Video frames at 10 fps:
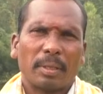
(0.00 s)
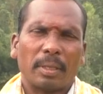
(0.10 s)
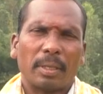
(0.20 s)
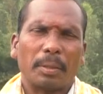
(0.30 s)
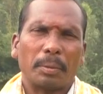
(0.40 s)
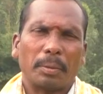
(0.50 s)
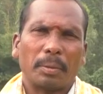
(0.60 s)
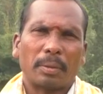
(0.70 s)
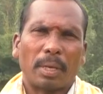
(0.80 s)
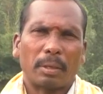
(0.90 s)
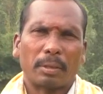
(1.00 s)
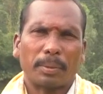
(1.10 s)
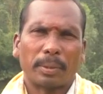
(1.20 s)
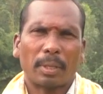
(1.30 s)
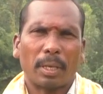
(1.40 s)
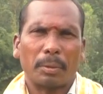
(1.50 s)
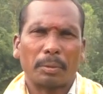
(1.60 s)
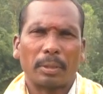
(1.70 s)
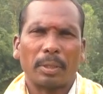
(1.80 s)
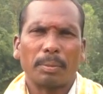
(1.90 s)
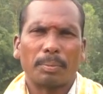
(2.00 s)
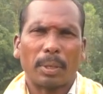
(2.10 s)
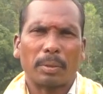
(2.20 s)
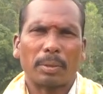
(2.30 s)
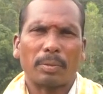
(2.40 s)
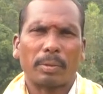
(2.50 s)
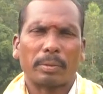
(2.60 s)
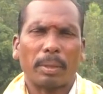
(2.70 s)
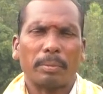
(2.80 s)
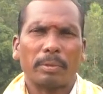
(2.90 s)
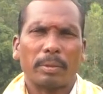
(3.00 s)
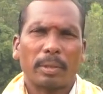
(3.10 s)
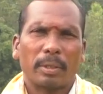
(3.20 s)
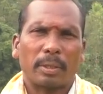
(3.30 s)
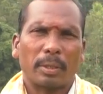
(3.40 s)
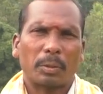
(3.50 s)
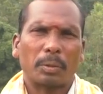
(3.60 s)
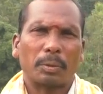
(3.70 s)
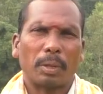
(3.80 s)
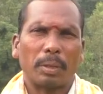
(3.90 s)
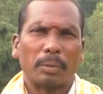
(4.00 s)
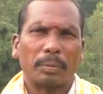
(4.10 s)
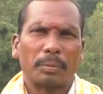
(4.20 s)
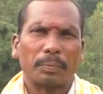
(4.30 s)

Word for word: నేను నాలుగు సంవత్సరాల నుంచి ప్రకృతి వ్యవసాయం చేస్తూ ఉన్నాను